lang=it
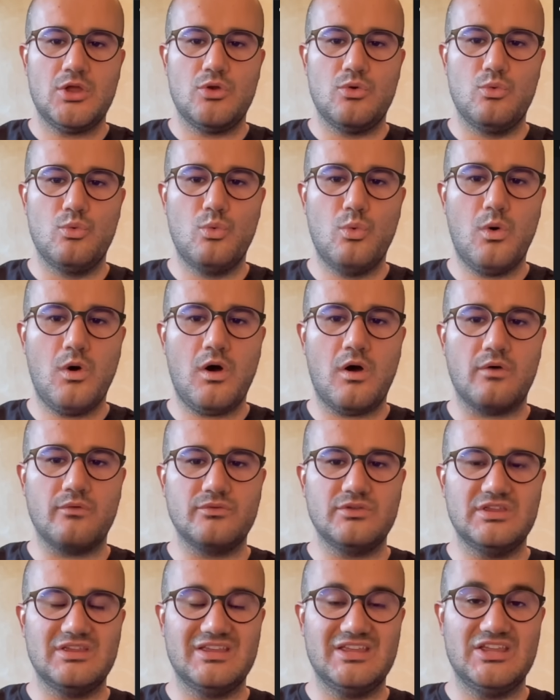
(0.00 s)

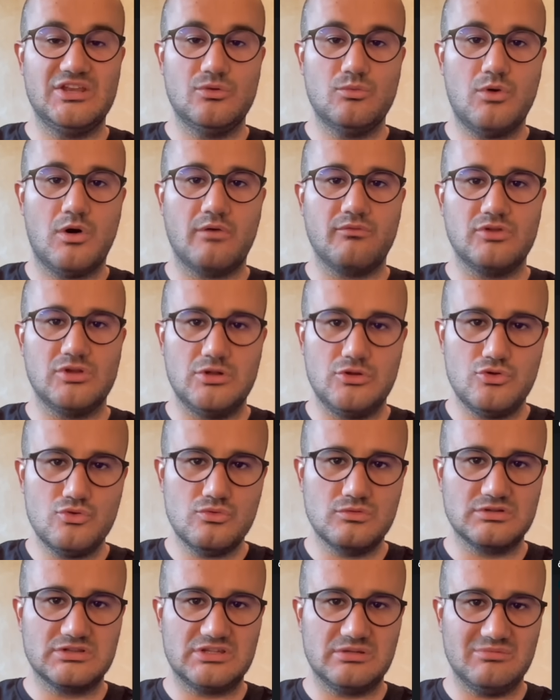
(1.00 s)
Nuovi, i nuovi, gli
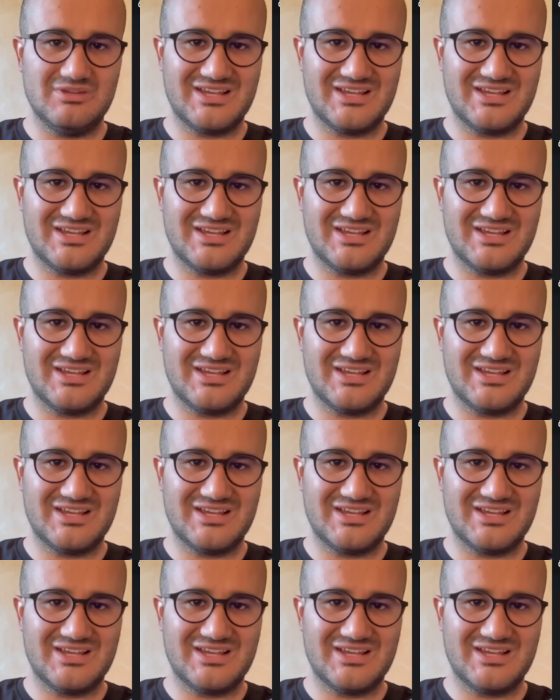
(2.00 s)
ultimi